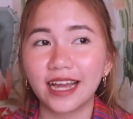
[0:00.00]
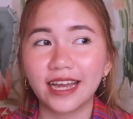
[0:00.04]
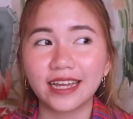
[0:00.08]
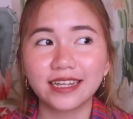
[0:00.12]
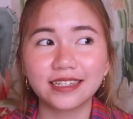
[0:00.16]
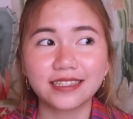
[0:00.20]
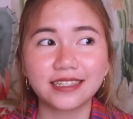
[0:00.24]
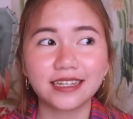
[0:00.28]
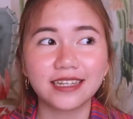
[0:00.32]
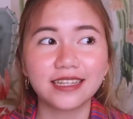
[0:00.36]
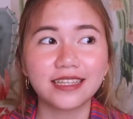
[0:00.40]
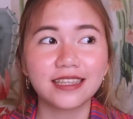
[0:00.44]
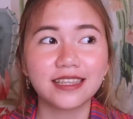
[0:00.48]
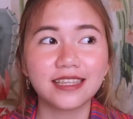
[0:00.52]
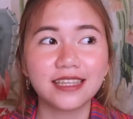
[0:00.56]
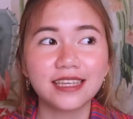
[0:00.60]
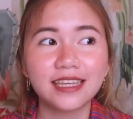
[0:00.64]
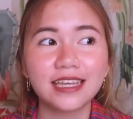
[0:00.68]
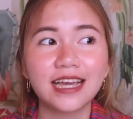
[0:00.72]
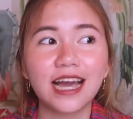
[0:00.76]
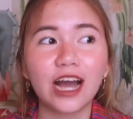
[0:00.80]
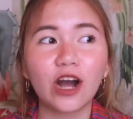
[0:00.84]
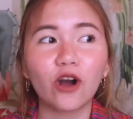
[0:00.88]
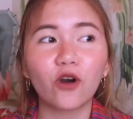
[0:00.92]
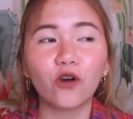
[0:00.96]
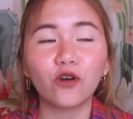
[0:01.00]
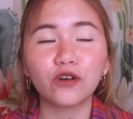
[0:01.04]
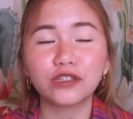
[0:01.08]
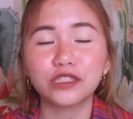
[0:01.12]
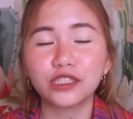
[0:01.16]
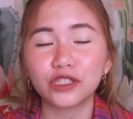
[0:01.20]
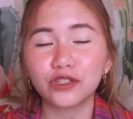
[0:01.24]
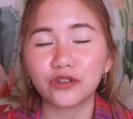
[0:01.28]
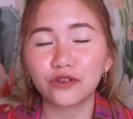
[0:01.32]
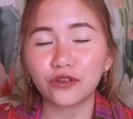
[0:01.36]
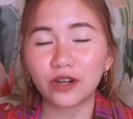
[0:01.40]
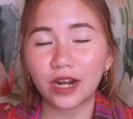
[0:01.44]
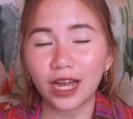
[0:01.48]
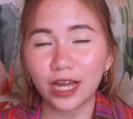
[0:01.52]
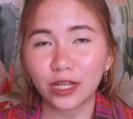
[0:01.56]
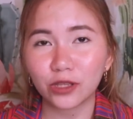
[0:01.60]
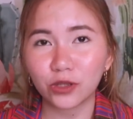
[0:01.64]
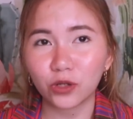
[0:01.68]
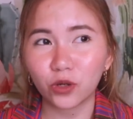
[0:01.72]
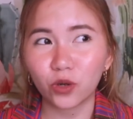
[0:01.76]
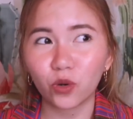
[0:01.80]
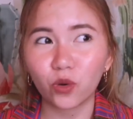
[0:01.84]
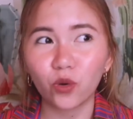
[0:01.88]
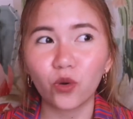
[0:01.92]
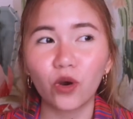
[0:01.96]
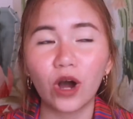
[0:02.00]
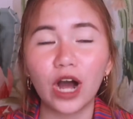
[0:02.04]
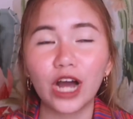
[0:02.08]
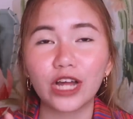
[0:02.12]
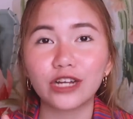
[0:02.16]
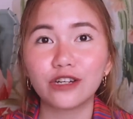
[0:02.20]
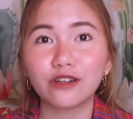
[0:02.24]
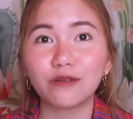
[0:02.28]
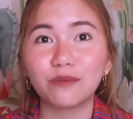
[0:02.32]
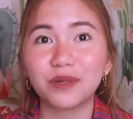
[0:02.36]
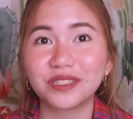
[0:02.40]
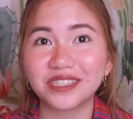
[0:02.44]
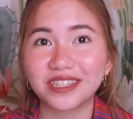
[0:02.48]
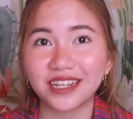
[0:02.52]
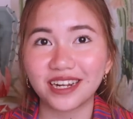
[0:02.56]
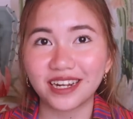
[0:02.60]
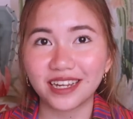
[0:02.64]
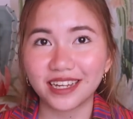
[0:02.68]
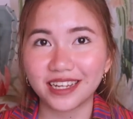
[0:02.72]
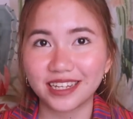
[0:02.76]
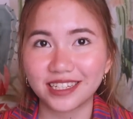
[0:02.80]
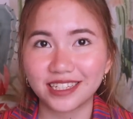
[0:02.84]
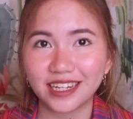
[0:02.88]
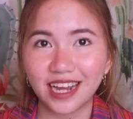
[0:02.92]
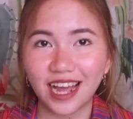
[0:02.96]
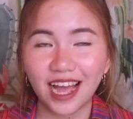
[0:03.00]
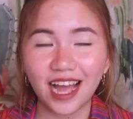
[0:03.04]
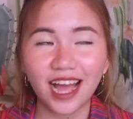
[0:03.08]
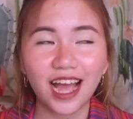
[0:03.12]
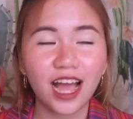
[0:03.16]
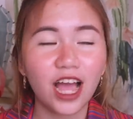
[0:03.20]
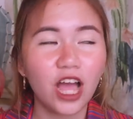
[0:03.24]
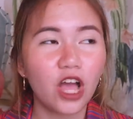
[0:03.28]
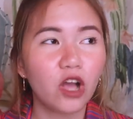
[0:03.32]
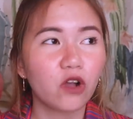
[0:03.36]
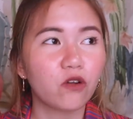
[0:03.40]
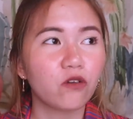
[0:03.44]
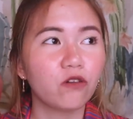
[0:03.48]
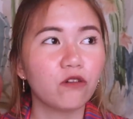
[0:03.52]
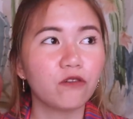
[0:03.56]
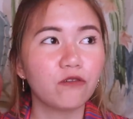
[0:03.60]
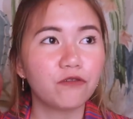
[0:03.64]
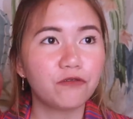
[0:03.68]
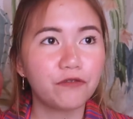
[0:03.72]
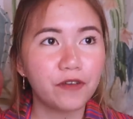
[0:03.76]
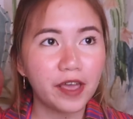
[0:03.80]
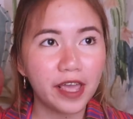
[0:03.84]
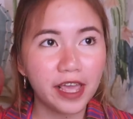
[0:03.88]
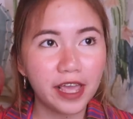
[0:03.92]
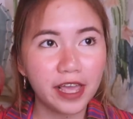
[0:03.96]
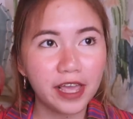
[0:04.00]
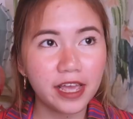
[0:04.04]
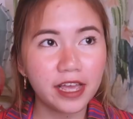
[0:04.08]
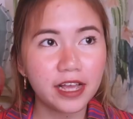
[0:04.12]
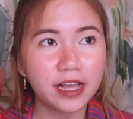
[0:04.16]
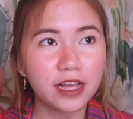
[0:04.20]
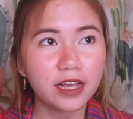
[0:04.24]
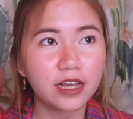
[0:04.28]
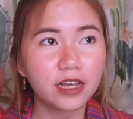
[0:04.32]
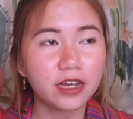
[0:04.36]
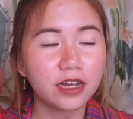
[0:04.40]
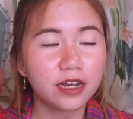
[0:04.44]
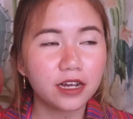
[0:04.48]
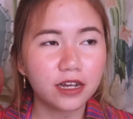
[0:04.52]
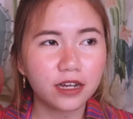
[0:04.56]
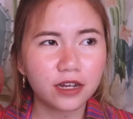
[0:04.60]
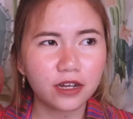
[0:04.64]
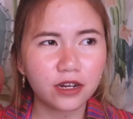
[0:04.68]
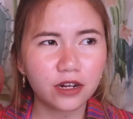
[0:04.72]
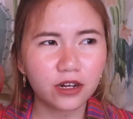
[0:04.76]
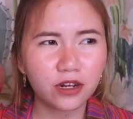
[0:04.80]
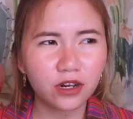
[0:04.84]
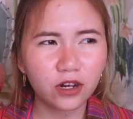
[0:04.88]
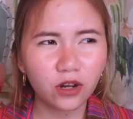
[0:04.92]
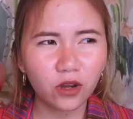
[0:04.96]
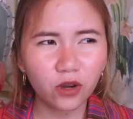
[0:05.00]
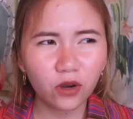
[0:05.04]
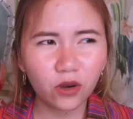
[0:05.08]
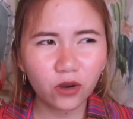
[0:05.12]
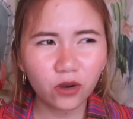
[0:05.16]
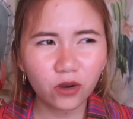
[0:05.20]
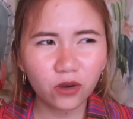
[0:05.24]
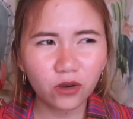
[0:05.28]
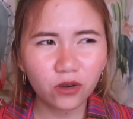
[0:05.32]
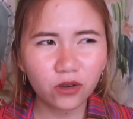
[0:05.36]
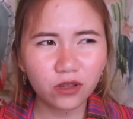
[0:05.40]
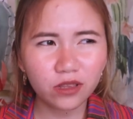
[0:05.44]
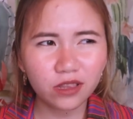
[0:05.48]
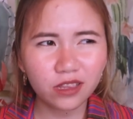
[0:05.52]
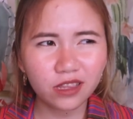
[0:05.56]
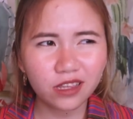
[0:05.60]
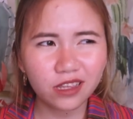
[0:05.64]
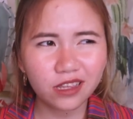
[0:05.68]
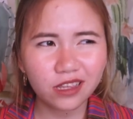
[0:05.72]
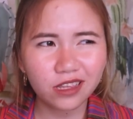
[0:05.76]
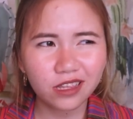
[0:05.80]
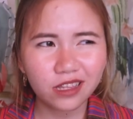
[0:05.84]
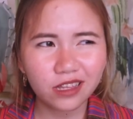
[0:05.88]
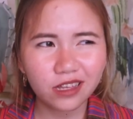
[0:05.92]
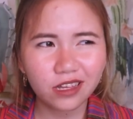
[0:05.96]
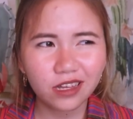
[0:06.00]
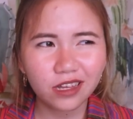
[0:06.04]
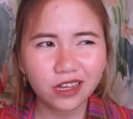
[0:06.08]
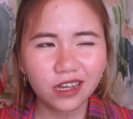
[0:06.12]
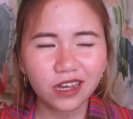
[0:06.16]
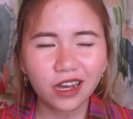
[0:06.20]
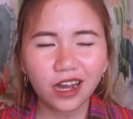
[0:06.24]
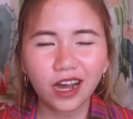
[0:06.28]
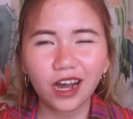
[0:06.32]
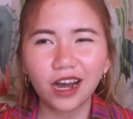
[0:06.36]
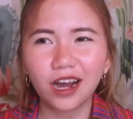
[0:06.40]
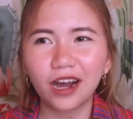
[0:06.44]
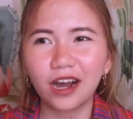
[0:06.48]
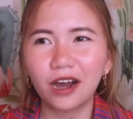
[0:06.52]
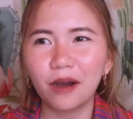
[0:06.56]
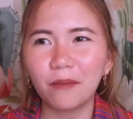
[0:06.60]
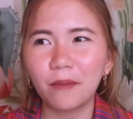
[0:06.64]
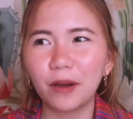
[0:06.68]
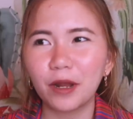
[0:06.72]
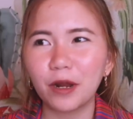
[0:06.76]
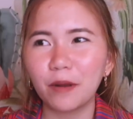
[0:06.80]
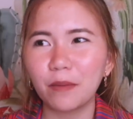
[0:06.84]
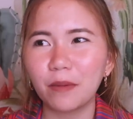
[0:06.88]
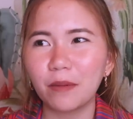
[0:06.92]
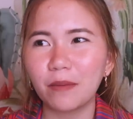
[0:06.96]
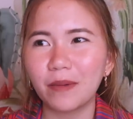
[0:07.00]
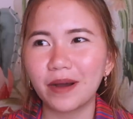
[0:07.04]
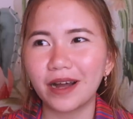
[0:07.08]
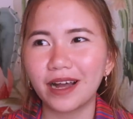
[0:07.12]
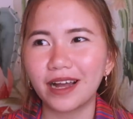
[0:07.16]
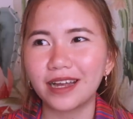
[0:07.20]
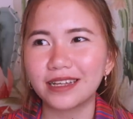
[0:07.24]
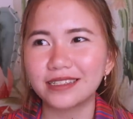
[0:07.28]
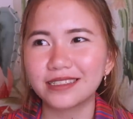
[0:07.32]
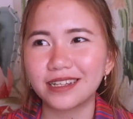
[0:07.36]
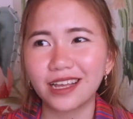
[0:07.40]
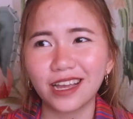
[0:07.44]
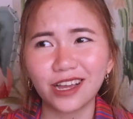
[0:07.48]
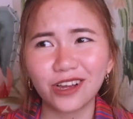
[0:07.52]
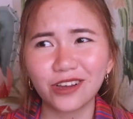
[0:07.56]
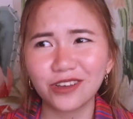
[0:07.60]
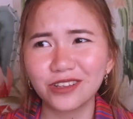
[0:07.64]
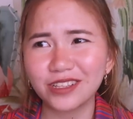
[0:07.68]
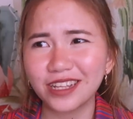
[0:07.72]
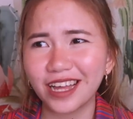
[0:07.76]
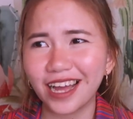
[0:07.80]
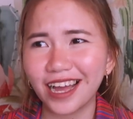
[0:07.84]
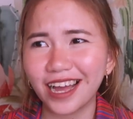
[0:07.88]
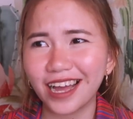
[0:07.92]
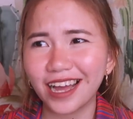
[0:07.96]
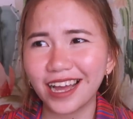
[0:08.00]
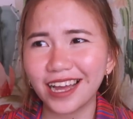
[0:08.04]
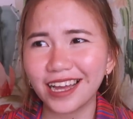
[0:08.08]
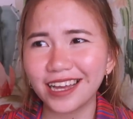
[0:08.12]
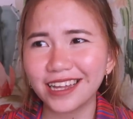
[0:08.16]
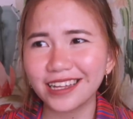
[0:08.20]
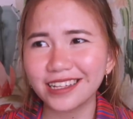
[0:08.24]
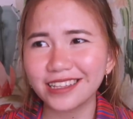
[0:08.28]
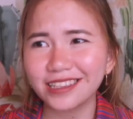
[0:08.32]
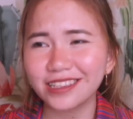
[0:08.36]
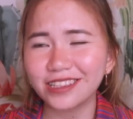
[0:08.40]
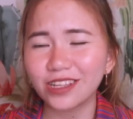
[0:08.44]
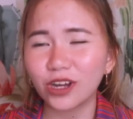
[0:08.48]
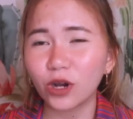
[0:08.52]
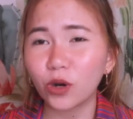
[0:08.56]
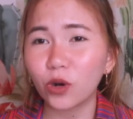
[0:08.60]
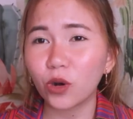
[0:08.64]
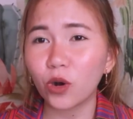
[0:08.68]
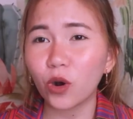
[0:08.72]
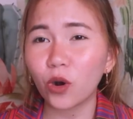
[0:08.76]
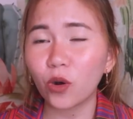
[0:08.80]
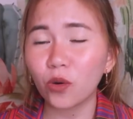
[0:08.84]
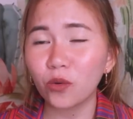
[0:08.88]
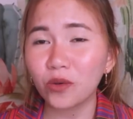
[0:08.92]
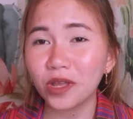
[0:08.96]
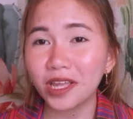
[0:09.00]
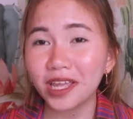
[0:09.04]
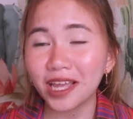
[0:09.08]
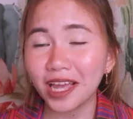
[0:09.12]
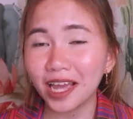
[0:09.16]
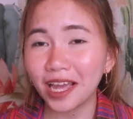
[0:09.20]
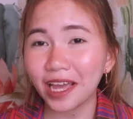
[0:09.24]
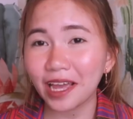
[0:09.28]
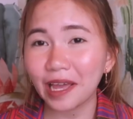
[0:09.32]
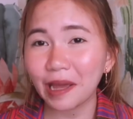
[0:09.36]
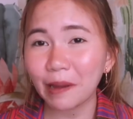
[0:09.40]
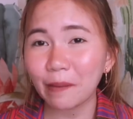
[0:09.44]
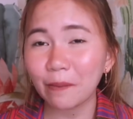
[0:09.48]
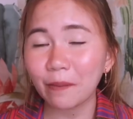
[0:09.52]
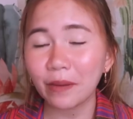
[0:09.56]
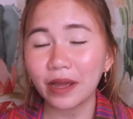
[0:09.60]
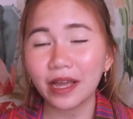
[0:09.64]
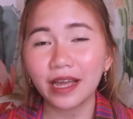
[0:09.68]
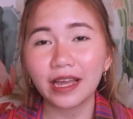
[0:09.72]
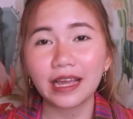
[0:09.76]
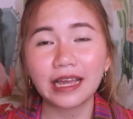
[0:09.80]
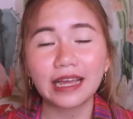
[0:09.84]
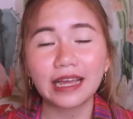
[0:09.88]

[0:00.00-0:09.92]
guys, hindi ako sigurado kung ano ba talaga siya. Kung fake clone, um, ano pa ba, second hand, OEM.